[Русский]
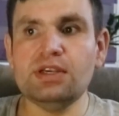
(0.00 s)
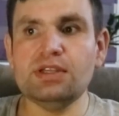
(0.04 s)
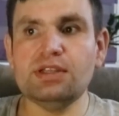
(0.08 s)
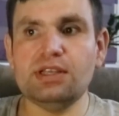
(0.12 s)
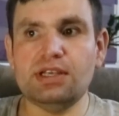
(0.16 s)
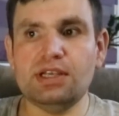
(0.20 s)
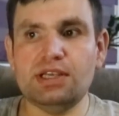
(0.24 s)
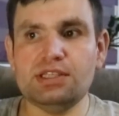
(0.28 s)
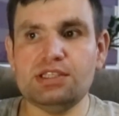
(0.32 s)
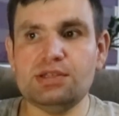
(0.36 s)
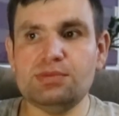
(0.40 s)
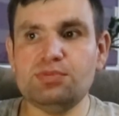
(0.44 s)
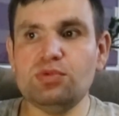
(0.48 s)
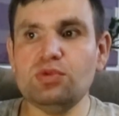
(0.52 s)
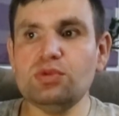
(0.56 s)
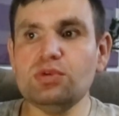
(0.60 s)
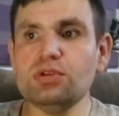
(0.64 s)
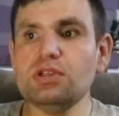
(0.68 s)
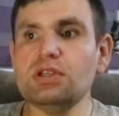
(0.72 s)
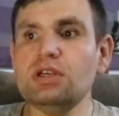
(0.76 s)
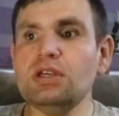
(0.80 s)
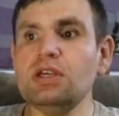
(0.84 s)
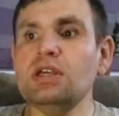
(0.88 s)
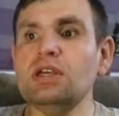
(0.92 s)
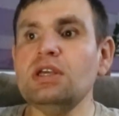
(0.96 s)
Третий пункт –
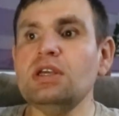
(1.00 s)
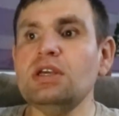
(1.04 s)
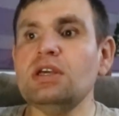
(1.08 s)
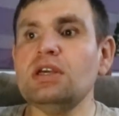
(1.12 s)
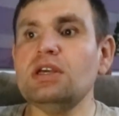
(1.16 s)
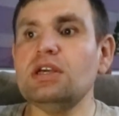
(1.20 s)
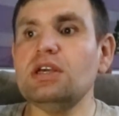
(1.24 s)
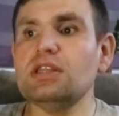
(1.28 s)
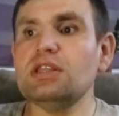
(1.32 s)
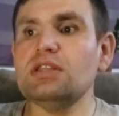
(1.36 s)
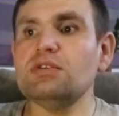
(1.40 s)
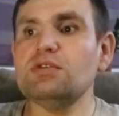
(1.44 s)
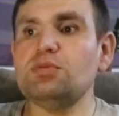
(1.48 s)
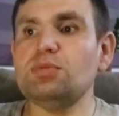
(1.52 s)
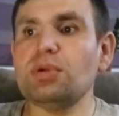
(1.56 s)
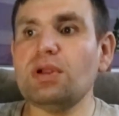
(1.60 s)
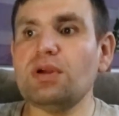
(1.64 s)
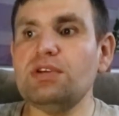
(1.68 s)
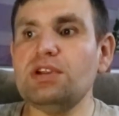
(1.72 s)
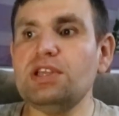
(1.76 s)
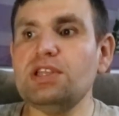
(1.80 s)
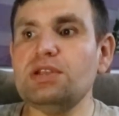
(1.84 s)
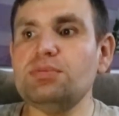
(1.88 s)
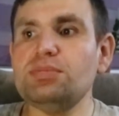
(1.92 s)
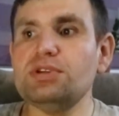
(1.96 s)
это в
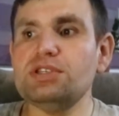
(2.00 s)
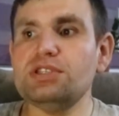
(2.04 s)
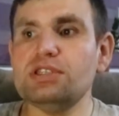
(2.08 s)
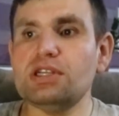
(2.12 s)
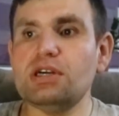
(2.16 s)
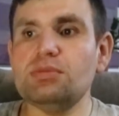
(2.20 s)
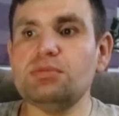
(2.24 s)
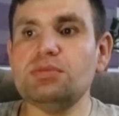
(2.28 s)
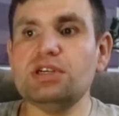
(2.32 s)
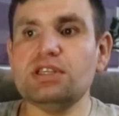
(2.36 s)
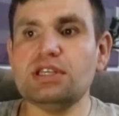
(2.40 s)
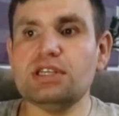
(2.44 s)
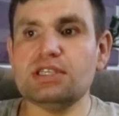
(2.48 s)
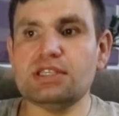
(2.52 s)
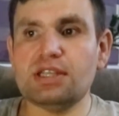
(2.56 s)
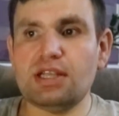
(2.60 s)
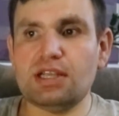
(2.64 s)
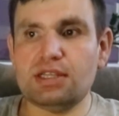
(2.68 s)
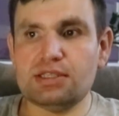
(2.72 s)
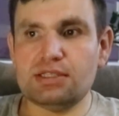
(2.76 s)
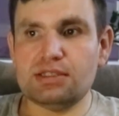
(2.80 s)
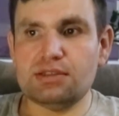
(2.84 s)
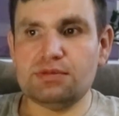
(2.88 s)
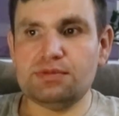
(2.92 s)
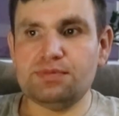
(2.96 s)
управлении по делам
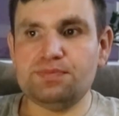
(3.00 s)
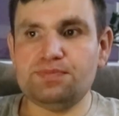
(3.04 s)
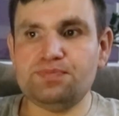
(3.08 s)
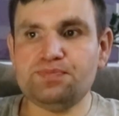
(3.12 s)
иностранцев.